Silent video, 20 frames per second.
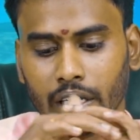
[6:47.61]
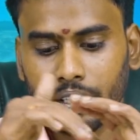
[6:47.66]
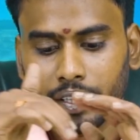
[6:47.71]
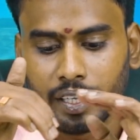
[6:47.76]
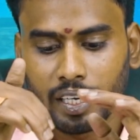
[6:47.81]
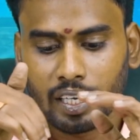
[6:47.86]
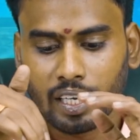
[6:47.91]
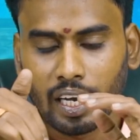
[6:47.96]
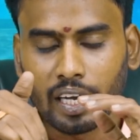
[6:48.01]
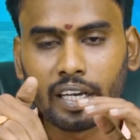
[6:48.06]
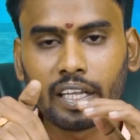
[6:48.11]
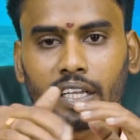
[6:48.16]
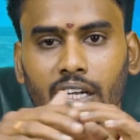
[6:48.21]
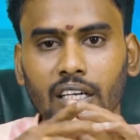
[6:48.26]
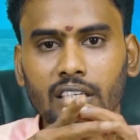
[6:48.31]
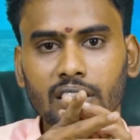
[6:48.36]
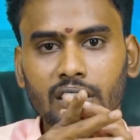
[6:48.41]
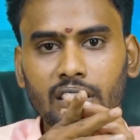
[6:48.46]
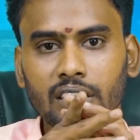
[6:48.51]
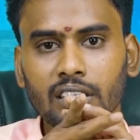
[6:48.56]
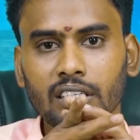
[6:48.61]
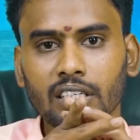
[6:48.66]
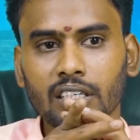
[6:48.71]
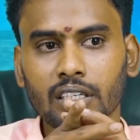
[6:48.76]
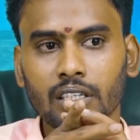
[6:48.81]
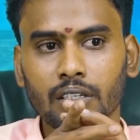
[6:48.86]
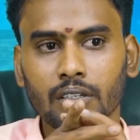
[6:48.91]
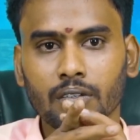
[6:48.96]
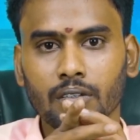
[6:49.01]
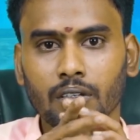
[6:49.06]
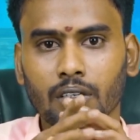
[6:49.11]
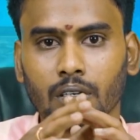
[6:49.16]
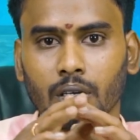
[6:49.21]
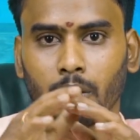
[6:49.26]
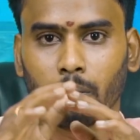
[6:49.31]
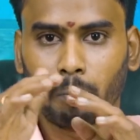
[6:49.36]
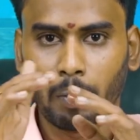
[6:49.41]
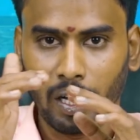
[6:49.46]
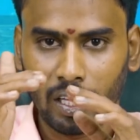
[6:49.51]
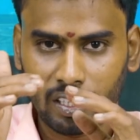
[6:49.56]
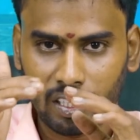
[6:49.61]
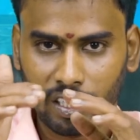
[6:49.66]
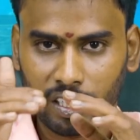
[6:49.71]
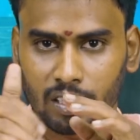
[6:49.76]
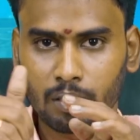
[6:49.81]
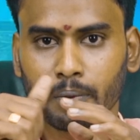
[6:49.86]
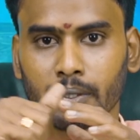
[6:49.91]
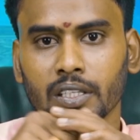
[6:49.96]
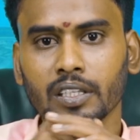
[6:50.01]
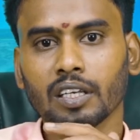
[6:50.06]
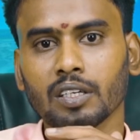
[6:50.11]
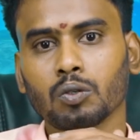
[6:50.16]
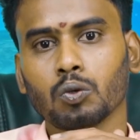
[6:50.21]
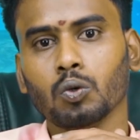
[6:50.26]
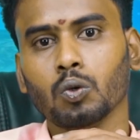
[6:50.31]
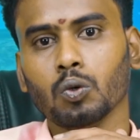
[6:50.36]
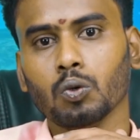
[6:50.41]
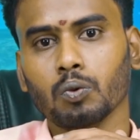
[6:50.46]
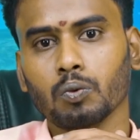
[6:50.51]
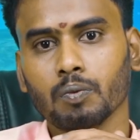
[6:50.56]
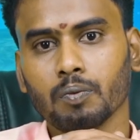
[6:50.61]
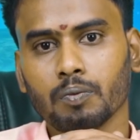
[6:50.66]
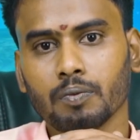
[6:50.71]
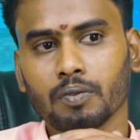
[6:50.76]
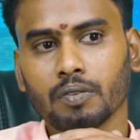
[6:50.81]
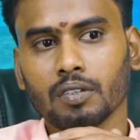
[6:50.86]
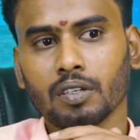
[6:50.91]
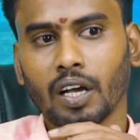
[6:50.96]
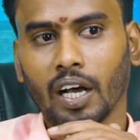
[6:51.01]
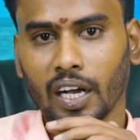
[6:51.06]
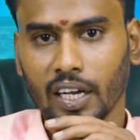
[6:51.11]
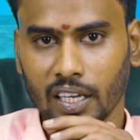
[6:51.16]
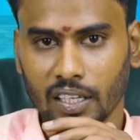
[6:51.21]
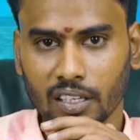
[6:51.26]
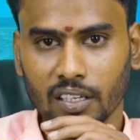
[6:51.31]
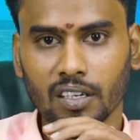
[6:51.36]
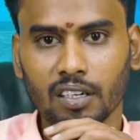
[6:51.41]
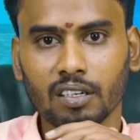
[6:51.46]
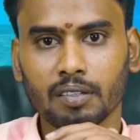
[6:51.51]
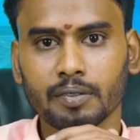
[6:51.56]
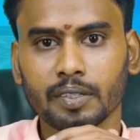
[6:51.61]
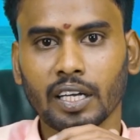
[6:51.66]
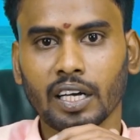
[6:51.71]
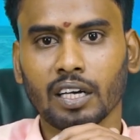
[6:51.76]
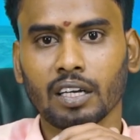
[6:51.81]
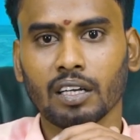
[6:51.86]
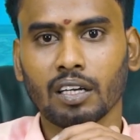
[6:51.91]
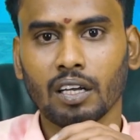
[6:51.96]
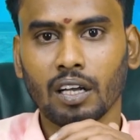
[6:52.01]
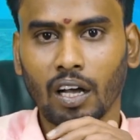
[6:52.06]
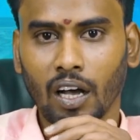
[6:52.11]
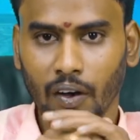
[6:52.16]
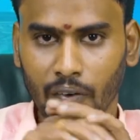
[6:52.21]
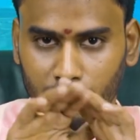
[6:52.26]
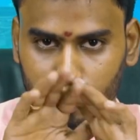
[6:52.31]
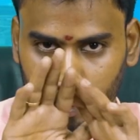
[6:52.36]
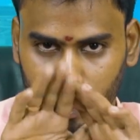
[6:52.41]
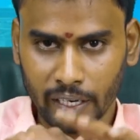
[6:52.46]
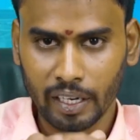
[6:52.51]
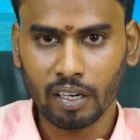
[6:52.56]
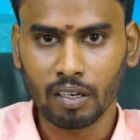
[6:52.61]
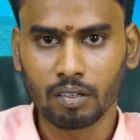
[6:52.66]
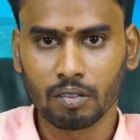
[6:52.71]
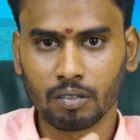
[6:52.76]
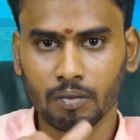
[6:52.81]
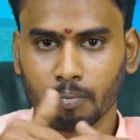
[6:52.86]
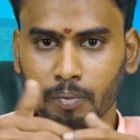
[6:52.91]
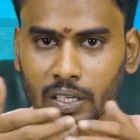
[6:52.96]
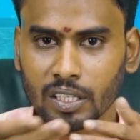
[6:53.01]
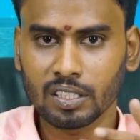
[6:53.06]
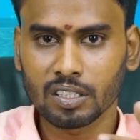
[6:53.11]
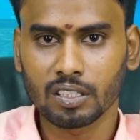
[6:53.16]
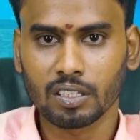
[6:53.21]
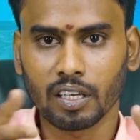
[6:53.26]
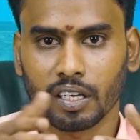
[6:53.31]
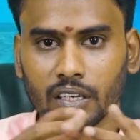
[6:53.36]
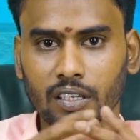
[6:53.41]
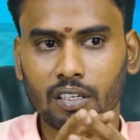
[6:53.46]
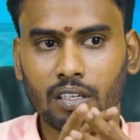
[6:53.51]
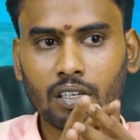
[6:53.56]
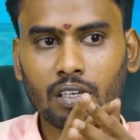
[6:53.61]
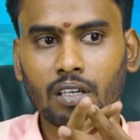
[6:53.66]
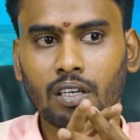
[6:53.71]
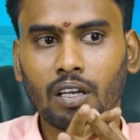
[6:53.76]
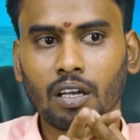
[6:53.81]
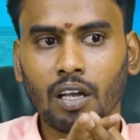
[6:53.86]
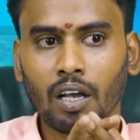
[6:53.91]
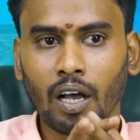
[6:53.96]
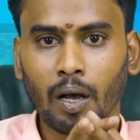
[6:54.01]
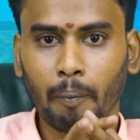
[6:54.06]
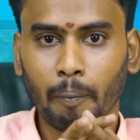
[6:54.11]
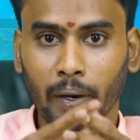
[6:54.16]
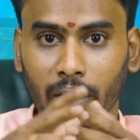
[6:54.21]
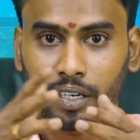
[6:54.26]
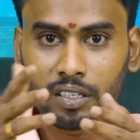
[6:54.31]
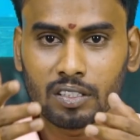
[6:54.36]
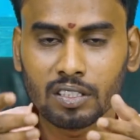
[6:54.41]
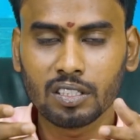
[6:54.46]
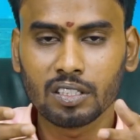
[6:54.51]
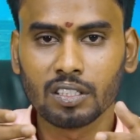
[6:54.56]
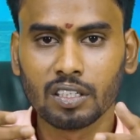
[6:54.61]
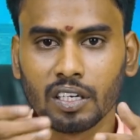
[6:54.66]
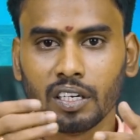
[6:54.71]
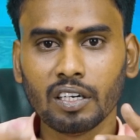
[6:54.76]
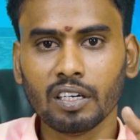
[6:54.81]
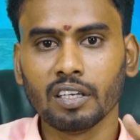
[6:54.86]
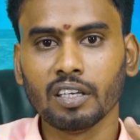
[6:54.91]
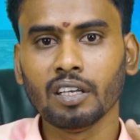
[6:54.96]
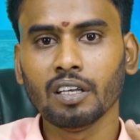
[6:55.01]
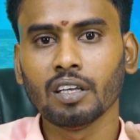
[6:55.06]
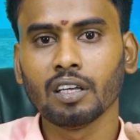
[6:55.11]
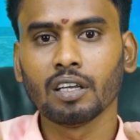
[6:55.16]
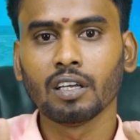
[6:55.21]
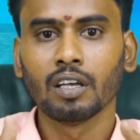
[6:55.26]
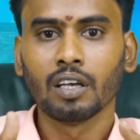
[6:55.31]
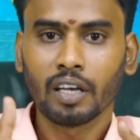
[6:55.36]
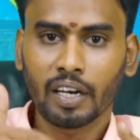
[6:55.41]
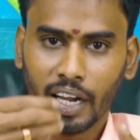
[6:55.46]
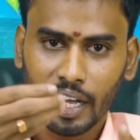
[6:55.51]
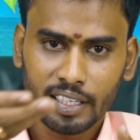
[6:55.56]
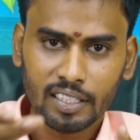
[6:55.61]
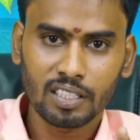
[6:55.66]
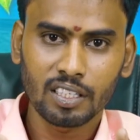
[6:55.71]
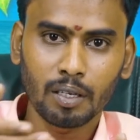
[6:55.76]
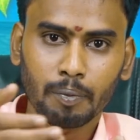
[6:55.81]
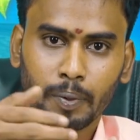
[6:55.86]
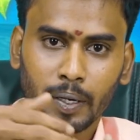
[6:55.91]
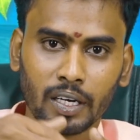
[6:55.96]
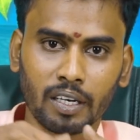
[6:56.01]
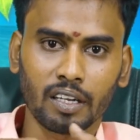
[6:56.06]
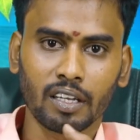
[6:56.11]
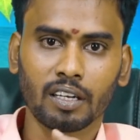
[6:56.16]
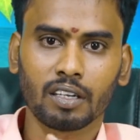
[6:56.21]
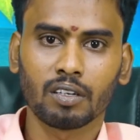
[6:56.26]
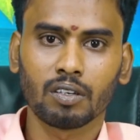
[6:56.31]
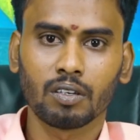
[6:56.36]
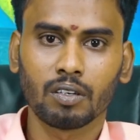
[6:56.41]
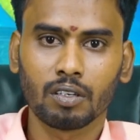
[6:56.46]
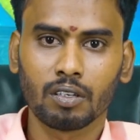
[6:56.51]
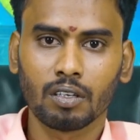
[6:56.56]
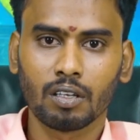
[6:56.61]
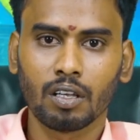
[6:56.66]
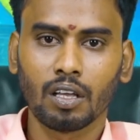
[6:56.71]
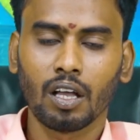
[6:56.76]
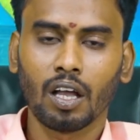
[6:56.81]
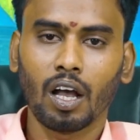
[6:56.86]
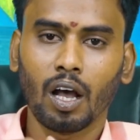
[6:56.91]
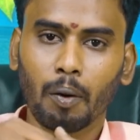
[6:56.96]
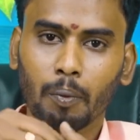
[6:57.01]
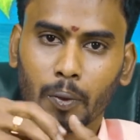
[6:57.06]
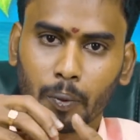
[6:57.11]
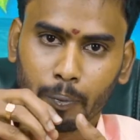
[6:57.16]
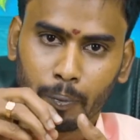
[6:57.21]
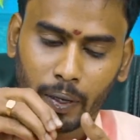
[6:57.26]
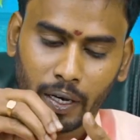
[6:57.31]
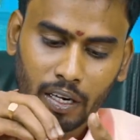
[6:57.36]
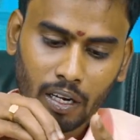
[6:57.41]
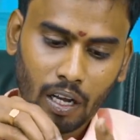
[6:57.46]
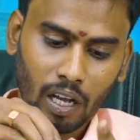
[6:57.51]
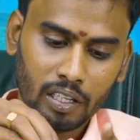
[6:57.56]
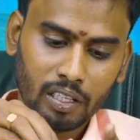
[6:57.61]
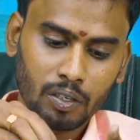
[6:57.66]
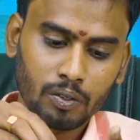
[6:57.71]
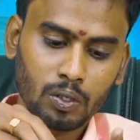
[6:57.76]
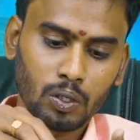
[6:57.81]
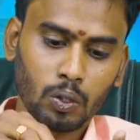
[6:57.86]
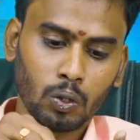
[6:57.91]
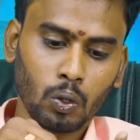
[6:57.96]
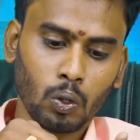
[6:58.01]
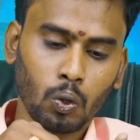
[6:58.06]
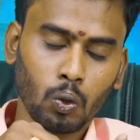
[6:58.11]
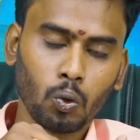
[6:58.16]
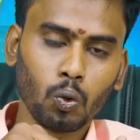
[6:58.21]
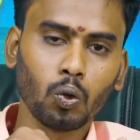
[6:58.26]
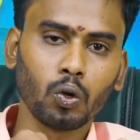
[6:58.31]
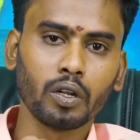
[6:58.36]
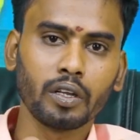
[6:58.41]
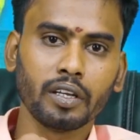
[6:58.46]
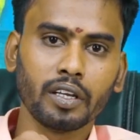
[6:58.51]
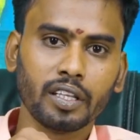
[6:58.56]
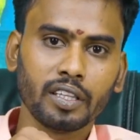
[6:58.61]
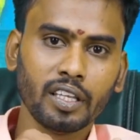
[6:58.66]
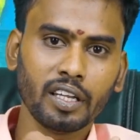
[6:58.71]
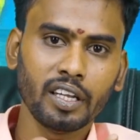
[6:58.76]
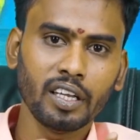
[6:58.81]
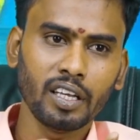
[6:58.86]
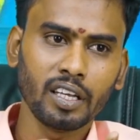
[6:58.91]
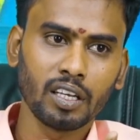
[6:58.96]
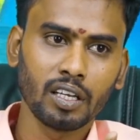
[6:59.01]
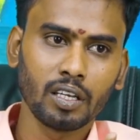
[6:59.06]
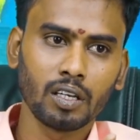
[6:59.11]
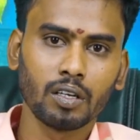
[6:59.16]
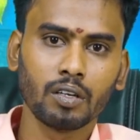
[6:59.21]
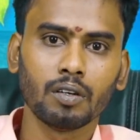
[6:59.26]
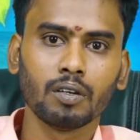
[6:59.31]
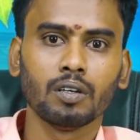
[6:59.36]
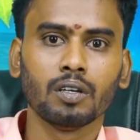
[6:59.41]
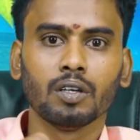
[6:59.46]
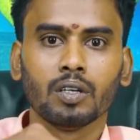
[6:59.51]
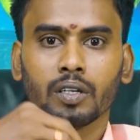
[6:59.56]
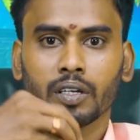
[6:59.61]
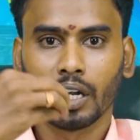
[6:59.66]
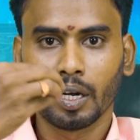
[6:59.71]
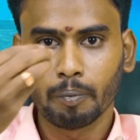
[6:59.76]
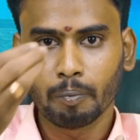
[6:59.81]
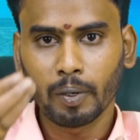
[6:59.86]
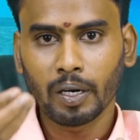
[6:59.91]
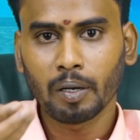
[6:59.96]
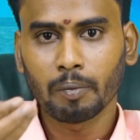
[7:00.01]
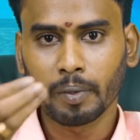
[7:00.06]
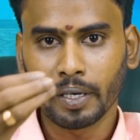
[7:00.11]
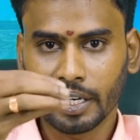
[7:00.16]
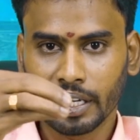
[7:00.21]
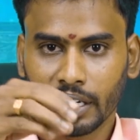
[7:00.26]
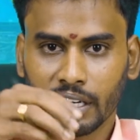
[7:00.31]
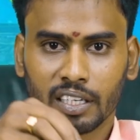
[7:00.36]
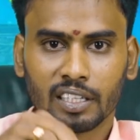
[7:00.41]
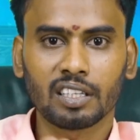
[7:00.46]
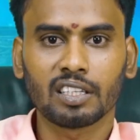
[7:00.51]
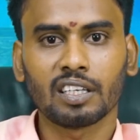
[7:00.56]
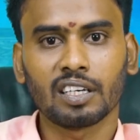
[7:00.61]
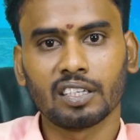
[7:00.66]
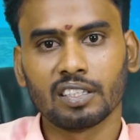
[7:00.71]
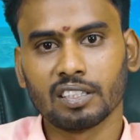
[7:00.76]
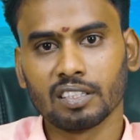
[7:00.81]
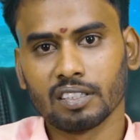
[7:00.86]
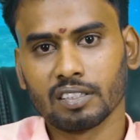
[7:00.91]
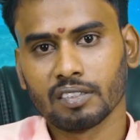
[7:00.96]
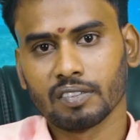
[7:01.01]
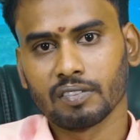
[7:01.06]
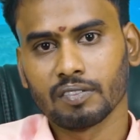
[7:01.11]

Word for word: இந்த கன்னிராசிக்கு பாதகாதிபதி தான் குரு ஆகாத கிரகம் தான் அவர் மறையணும் மறைஞ்சிட்டார் மறைஞ்சு நின்று ராசியை பார்க்குறார் அப்போ ம அதாவது ஒரு எதிரி நண்பனாக மாறிய கதை தான் இது